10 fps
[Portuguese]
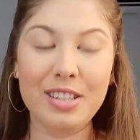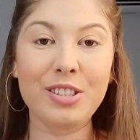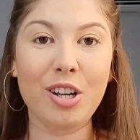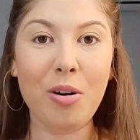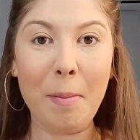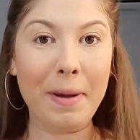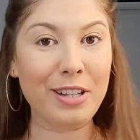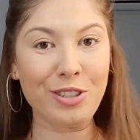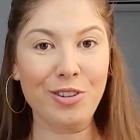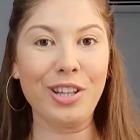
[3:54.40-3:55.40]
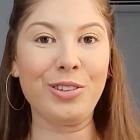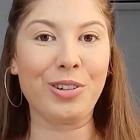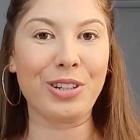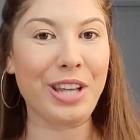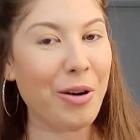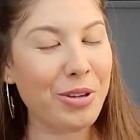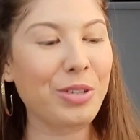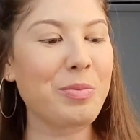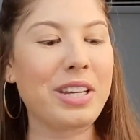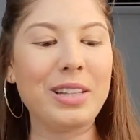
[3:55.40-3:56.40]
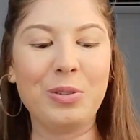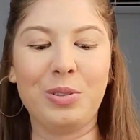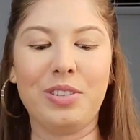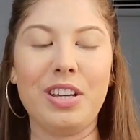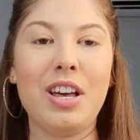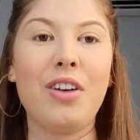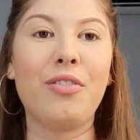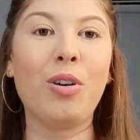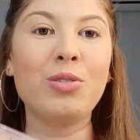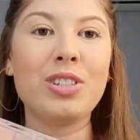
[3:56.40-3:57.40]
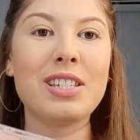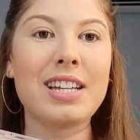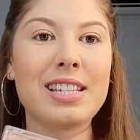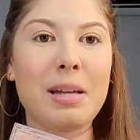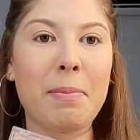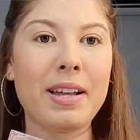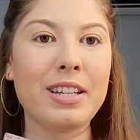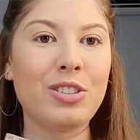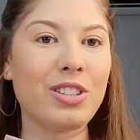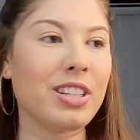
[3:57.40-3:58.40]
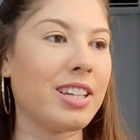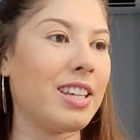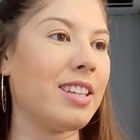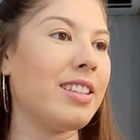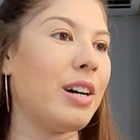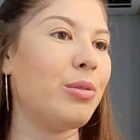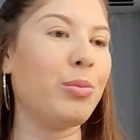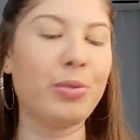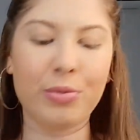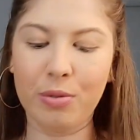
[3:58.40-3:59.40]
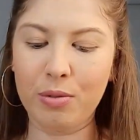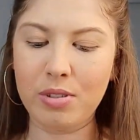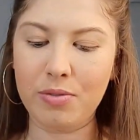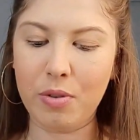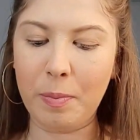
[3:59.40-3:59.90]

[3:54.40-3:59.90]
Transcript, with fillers: Chega uma parte que eu adoro, que é o iluminador. Vou utilizar essa paletinha aqui da Ruby Rose, vou